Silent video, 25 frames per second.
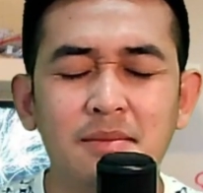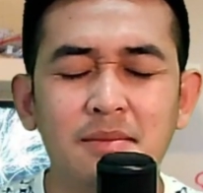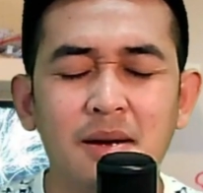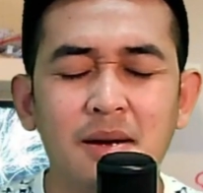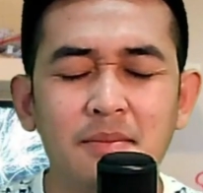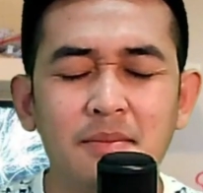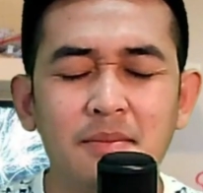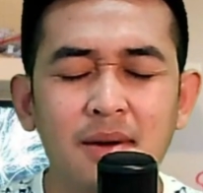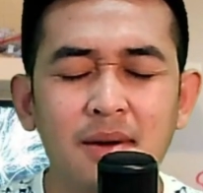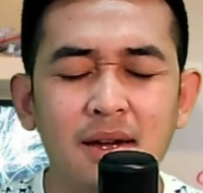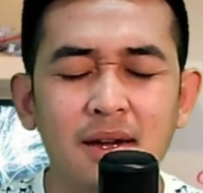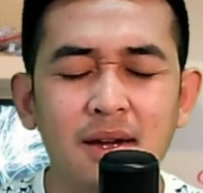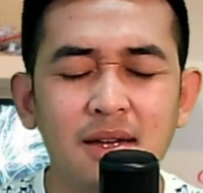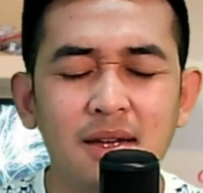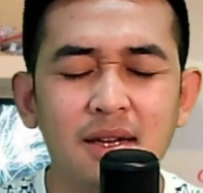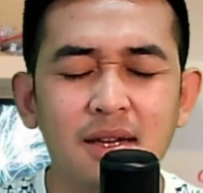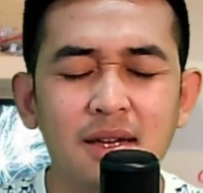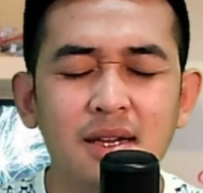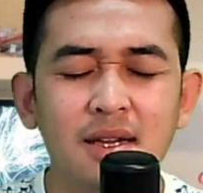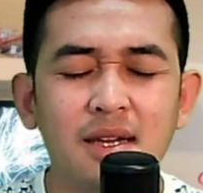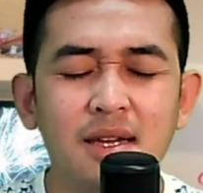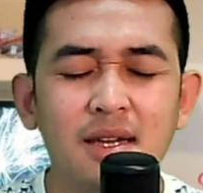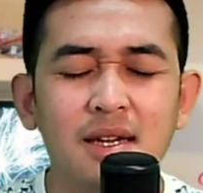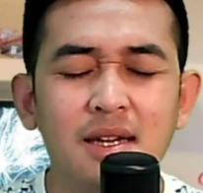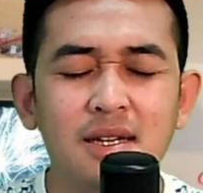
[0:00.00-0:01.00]
Bapa.
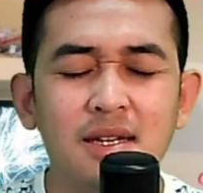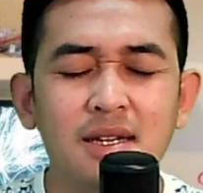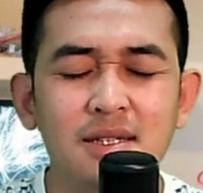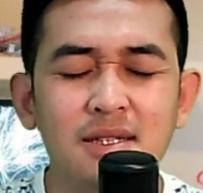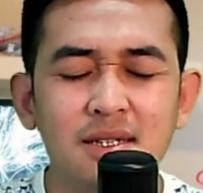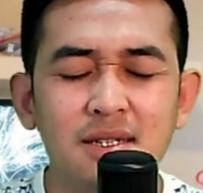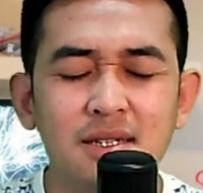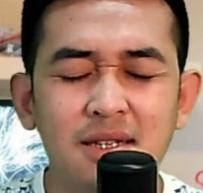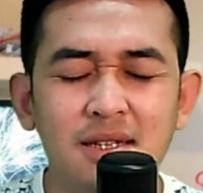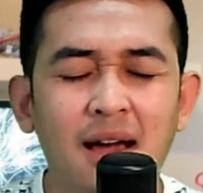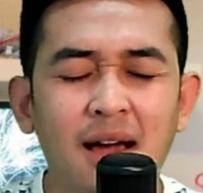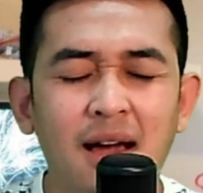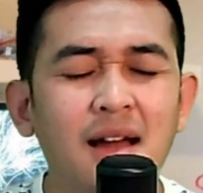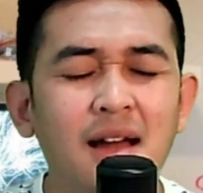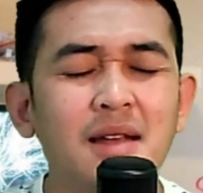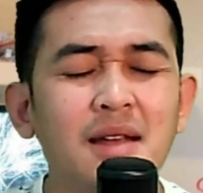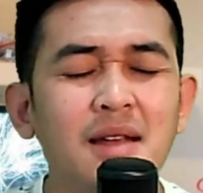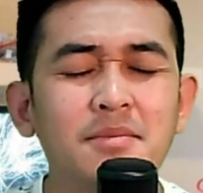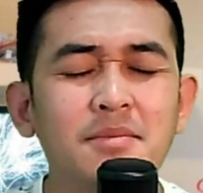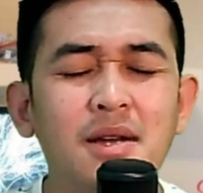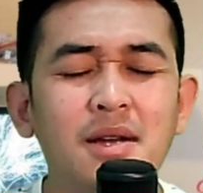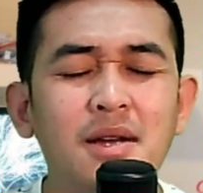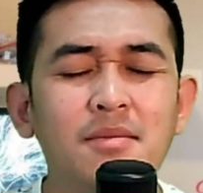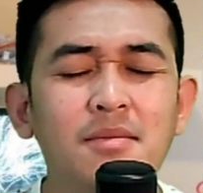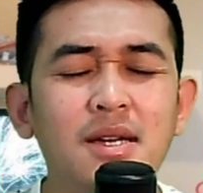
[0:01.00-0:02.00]
Di
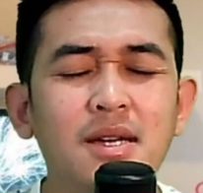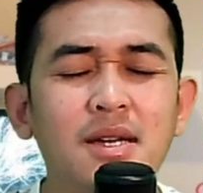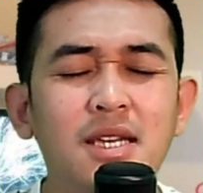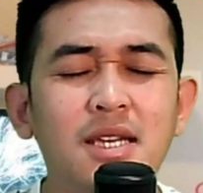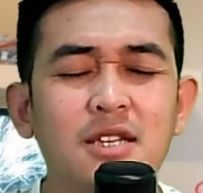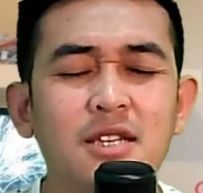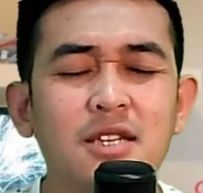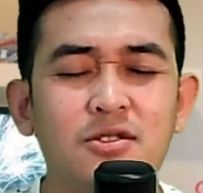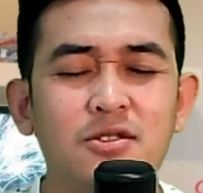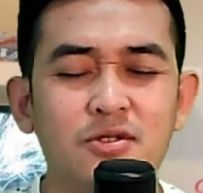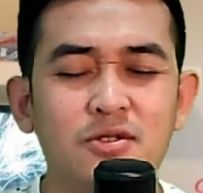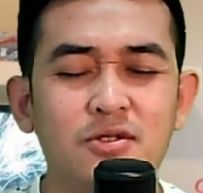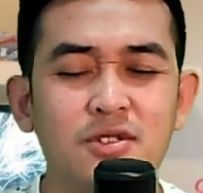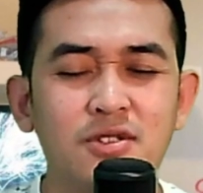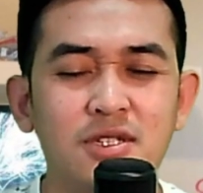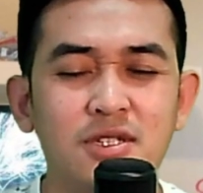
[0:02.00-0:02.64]
dalam nama Yesus.